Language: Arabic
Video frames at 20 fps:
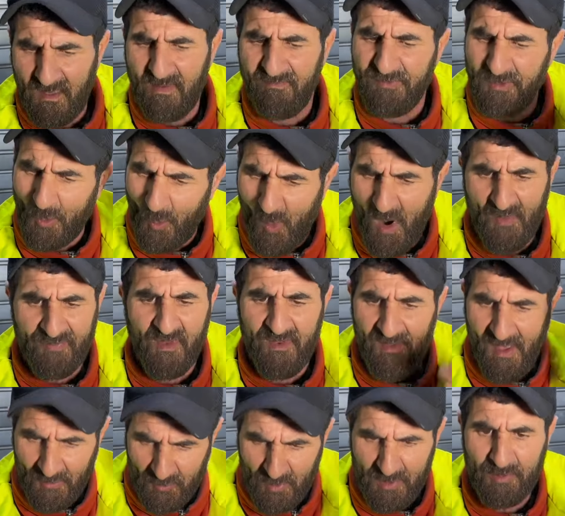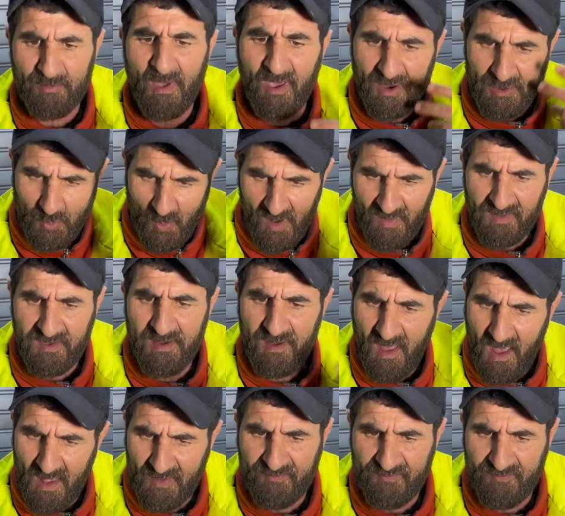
فين واد النعاس باقي شي واحد كينعس